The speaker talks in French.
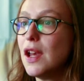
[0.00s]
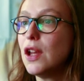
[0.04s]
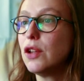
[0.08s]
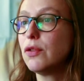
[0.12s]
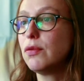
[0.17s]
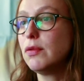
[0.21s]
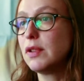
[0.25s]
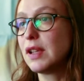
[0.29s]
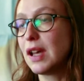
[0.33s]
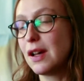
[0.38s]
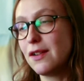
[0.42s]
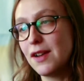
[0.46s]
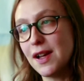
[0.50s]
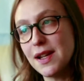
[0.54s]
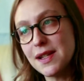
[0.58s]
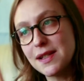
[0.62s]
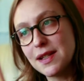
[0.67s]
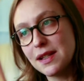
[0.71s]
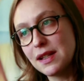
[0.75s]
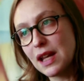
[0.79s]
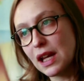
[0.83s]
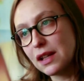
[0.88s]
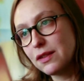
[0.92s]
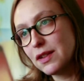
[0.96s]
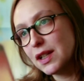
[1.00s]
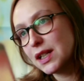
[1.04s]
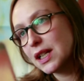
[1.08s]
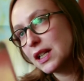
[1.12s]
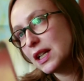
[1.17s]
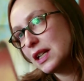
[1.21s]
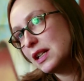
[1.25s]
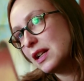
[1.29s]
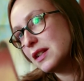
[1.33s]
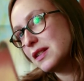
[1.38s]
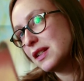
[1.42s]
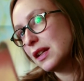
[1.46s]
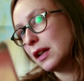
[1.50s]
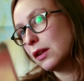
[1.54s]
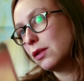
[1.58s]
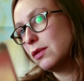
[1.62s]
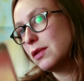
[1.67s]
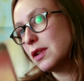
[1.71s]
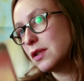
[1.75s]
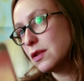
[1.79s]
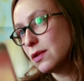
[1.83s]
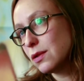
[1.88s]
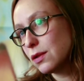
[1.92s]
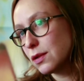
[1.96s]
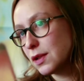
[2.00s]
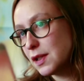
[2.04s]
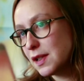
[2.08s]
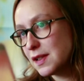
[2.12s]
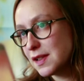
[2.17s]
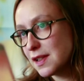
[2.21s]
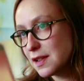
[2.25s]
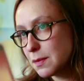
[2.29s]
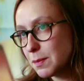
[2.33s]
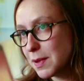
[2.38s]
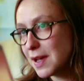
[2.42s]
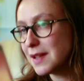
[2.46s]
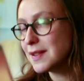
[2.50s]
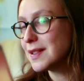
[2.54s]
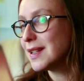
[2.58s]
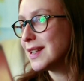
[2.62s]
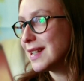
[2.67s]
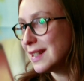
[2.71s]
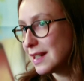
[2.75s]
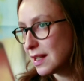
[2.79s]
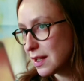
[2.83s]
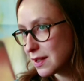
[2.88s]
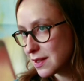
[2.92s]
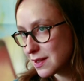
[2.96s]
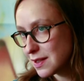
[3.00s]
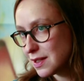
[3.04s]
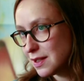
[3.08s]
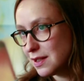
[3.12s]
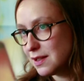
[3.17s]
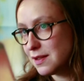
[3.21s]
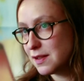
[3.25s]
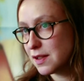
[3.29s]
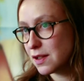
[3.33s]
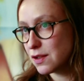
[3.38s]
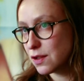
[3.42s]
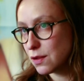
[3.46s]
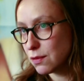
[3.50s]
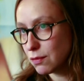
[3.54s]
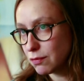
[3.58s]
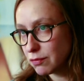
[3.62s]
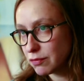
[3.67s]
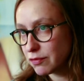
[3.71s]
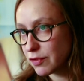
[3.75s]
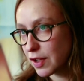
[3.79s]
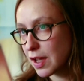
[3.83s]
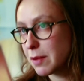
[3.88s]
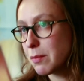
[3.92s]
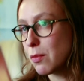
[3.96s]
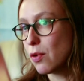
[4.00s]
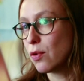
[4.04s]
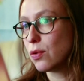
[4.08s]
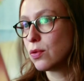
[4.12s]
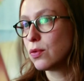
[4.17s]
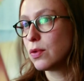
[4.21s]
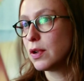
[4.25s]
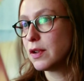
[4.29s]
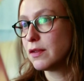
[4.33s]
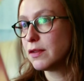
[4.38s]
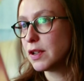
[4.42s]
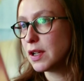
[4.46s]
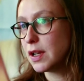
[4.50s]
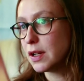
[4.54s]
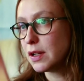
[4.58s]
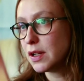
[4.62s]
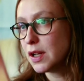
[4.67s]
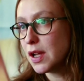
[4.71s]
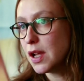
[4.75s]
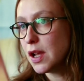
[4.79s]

Tout le travail, c'est d'arriver à créer de la circulation entre les espaces et de la stylisation vraiment. Quoi, voilà.